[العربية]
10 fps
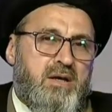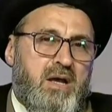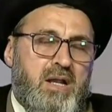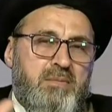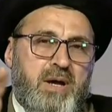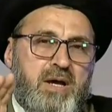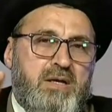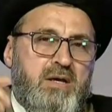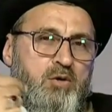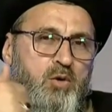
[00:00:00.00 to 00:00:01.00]

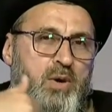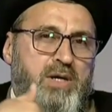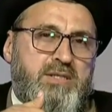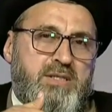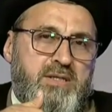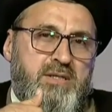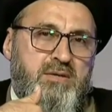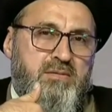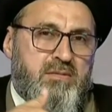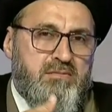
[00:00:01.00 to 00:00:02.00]
البقية هو وقتي
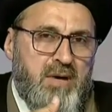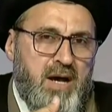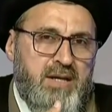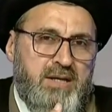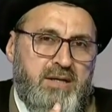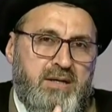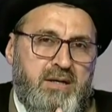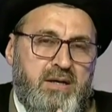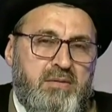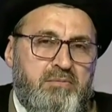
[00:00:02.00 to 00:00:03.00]
مالي
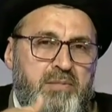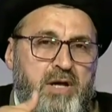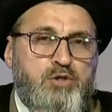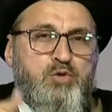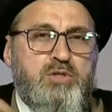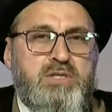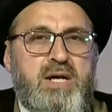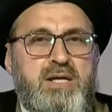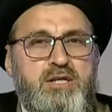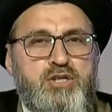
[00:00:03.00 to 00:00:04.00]
ما يجوز
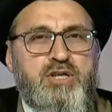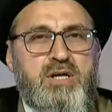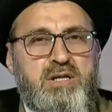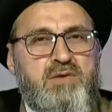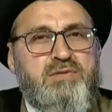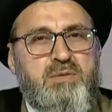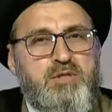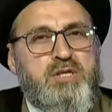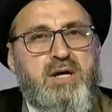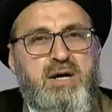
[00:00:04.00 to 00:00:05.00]
أن يشغل نفسه
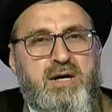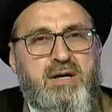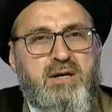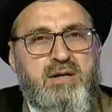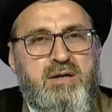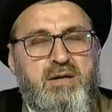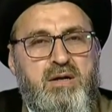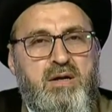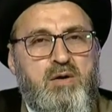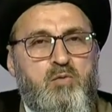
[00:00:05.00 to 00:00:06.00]
بشيء آخر
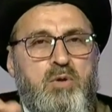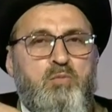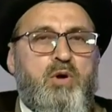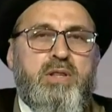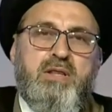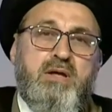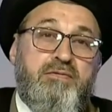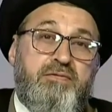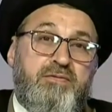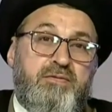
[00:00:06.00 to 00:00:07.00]

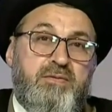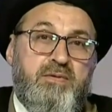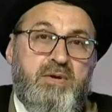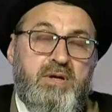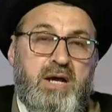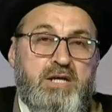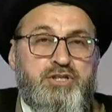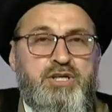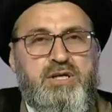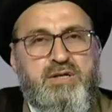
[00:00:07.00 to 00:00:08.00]
والموظف
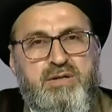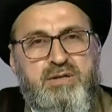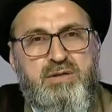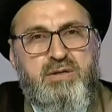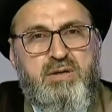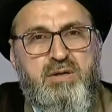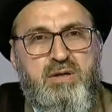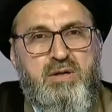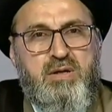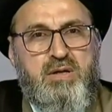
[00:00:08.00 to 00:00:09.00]
أجير
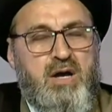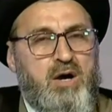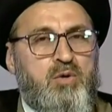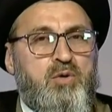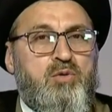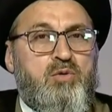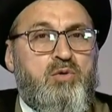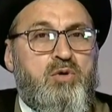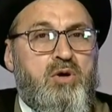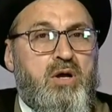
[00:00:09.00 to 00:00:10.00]
يأخذ
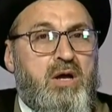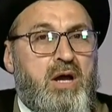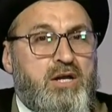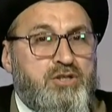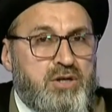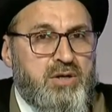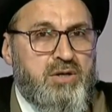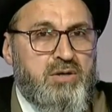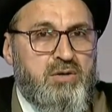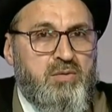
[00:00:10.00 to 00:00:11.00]
أجر
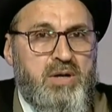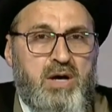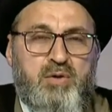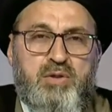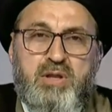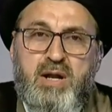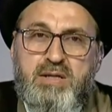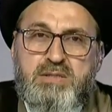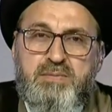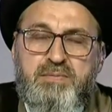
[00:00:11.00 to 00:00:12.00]
ويأخذ
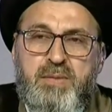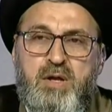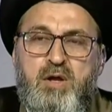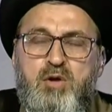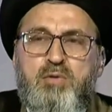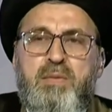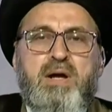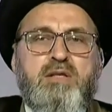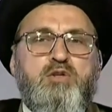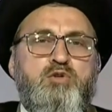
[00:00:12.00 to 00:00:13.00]
راتب يقول ما
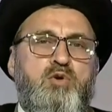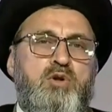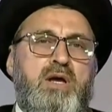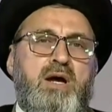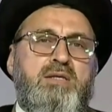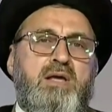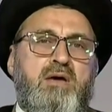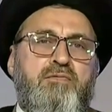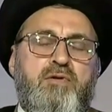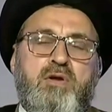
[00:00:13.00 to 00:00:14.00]
عندي شغل قاعد
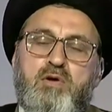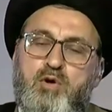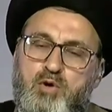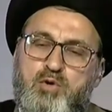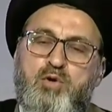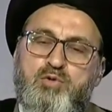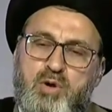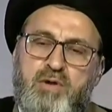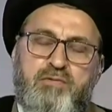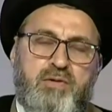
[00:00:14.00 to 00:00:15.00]
أغفي أقعد
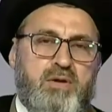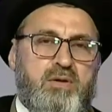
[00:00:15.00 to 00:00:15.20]
أغفي